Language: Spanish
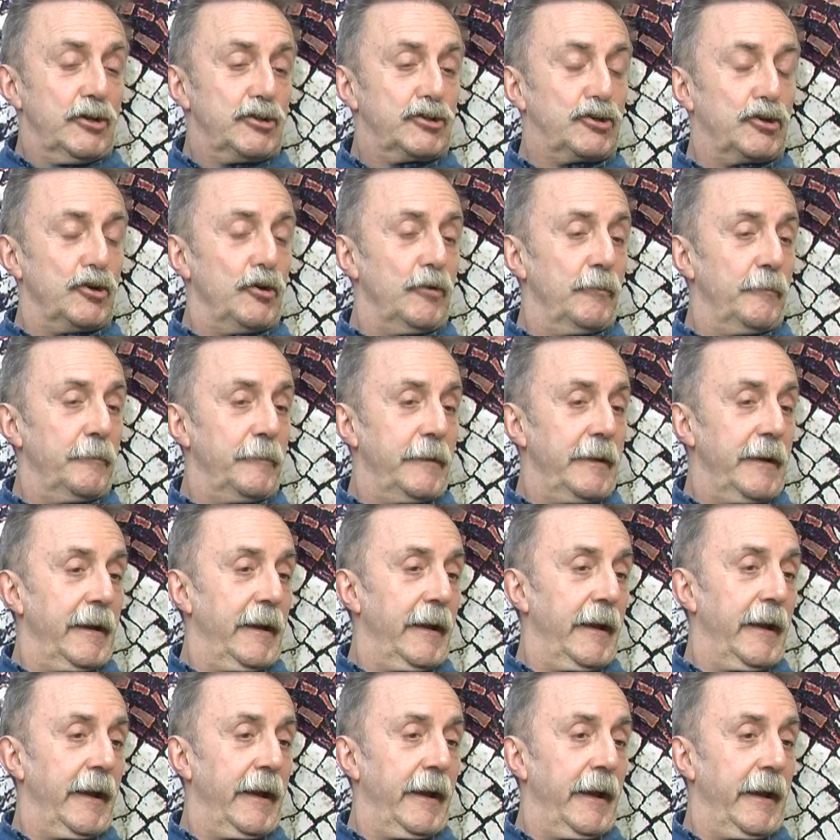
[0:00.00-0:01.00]

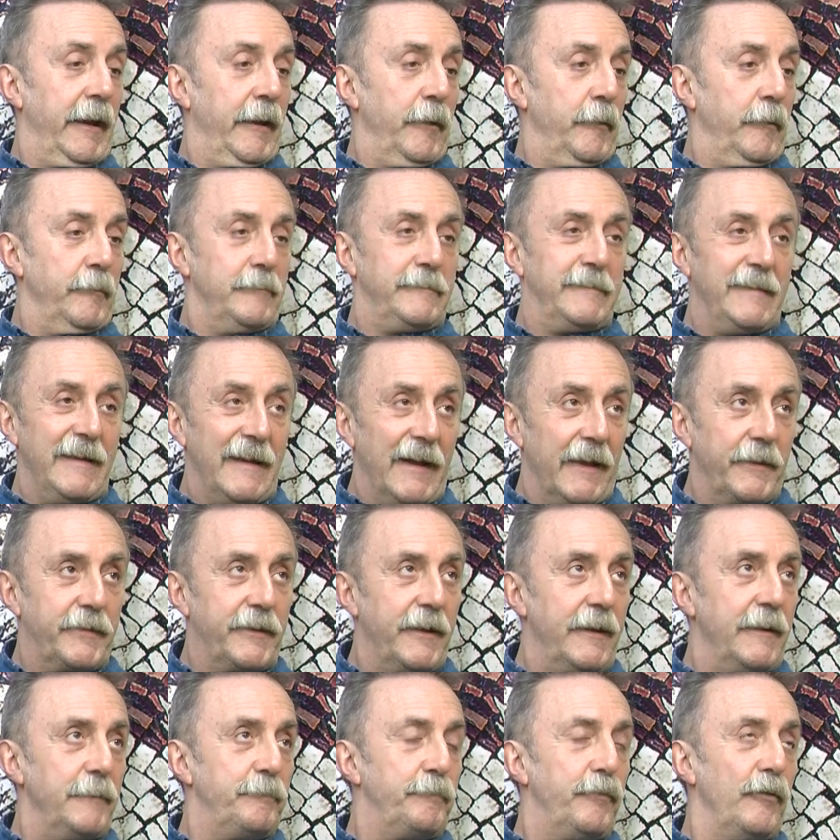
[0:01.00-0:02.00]
sobre, sin
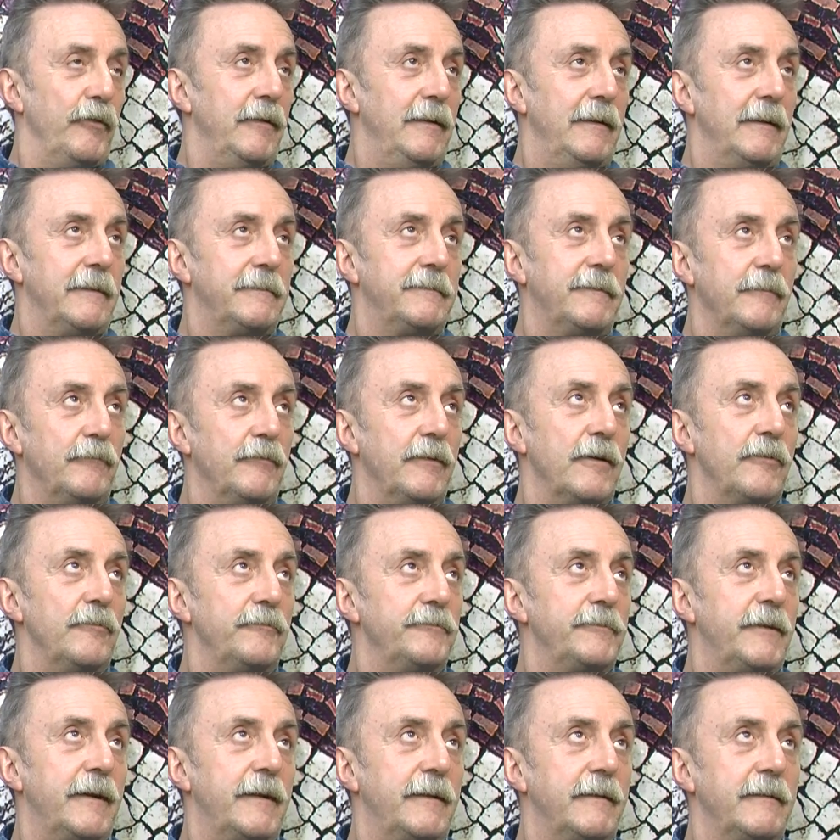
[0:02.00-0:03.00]
hacer spoiler, te voy a
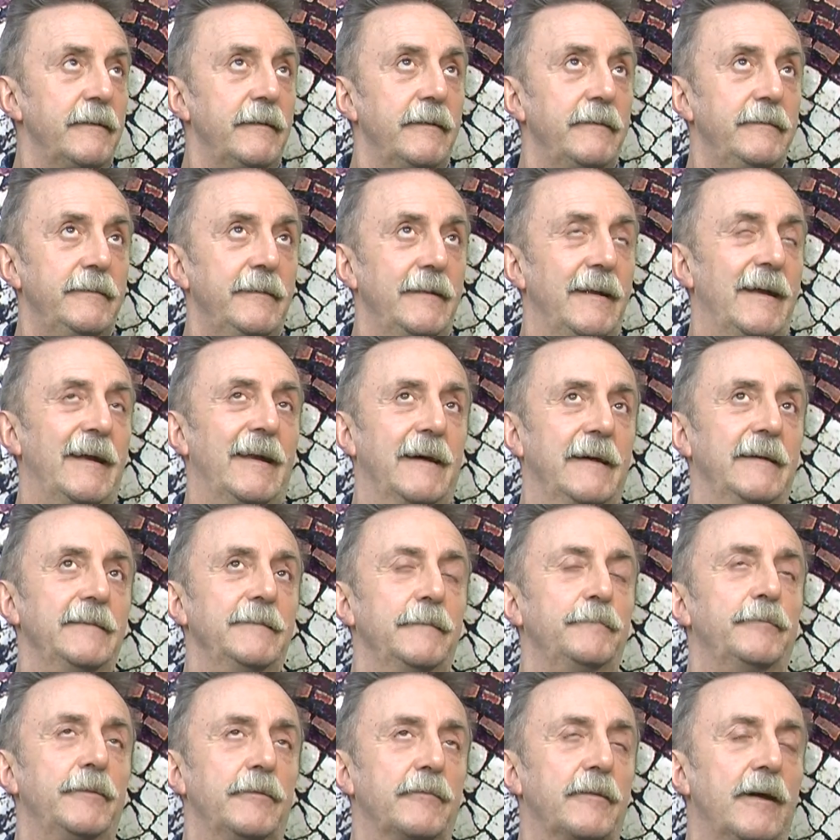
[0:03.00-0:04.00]
contar, y eh, dirá la
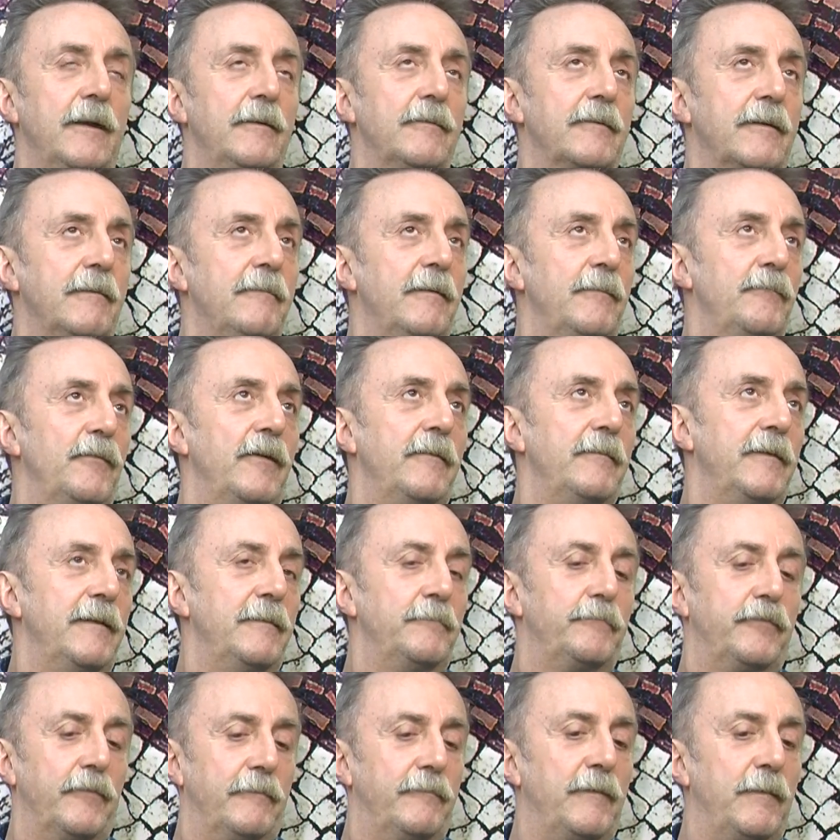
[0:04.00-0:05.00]
gente, ¿pero qué es lo que vamos a
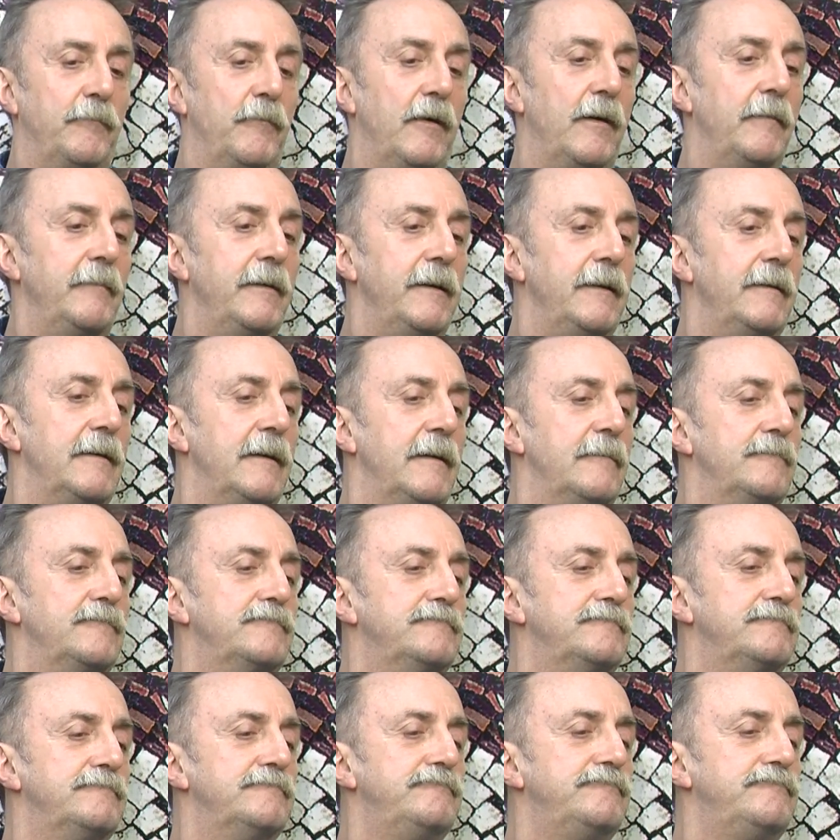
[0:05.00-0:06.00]
ver? Pues vamos a ver a
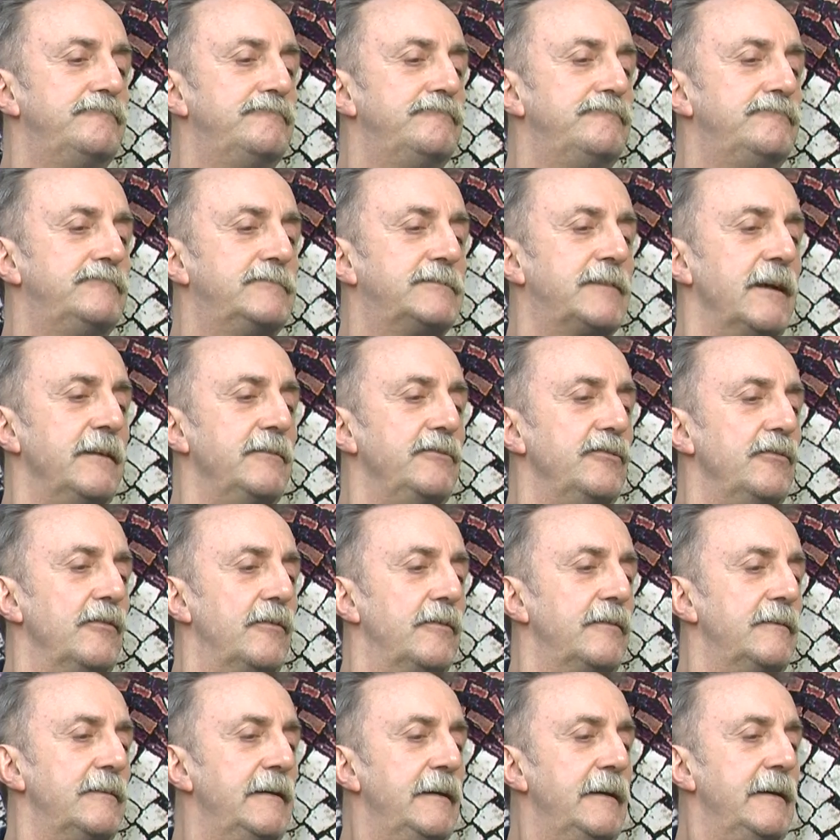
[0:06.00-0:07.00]
un
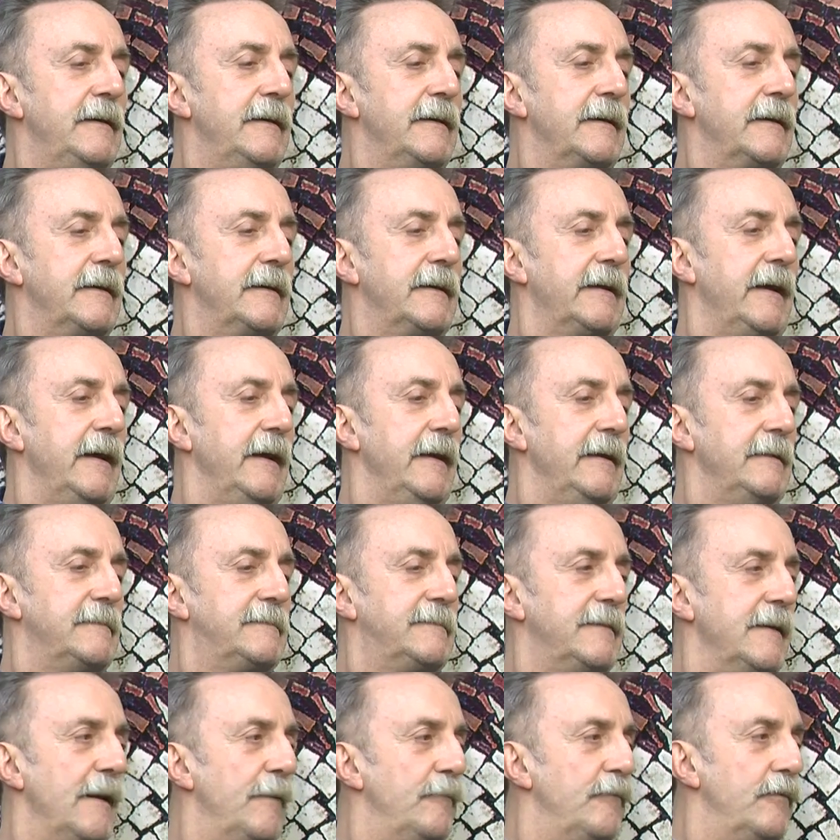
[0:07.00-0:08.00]
señor que
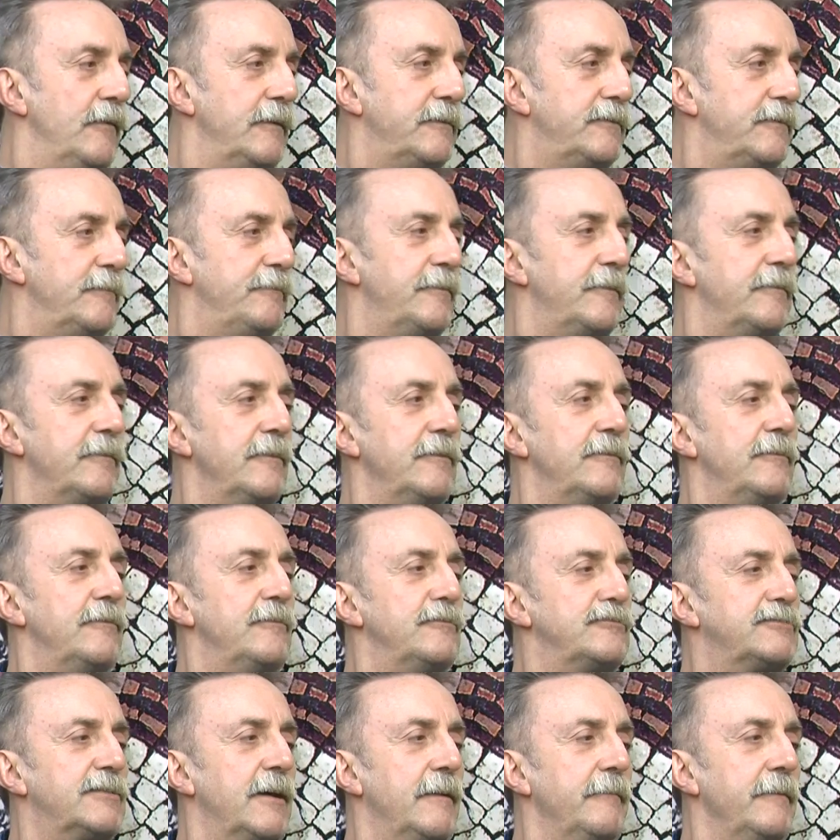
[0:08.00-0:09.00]
se ha muerto pero que no
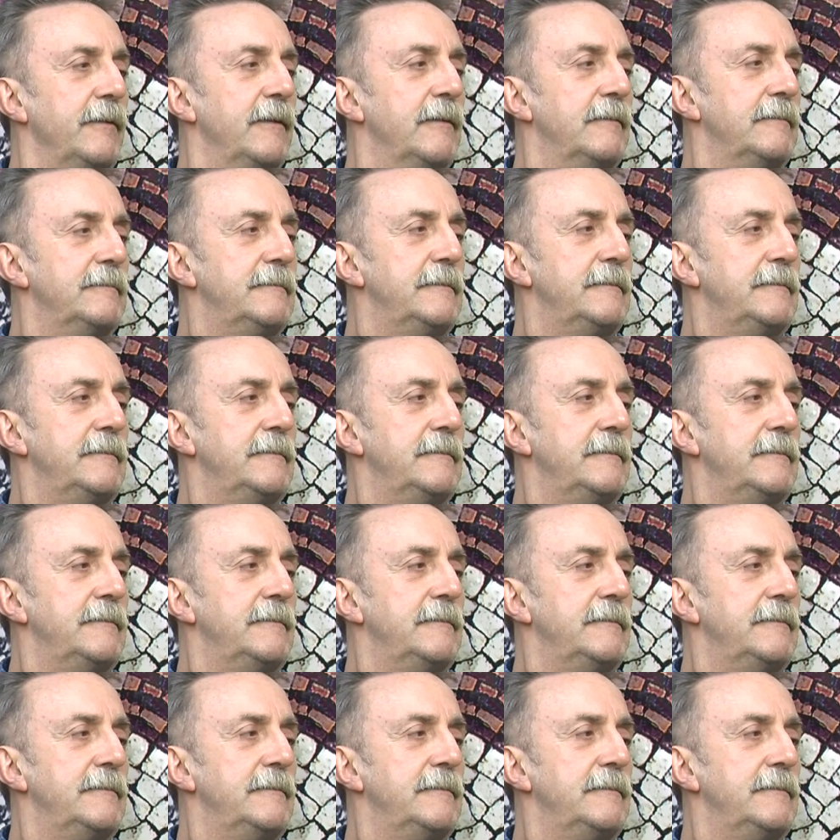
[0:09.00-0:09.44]
lo sabe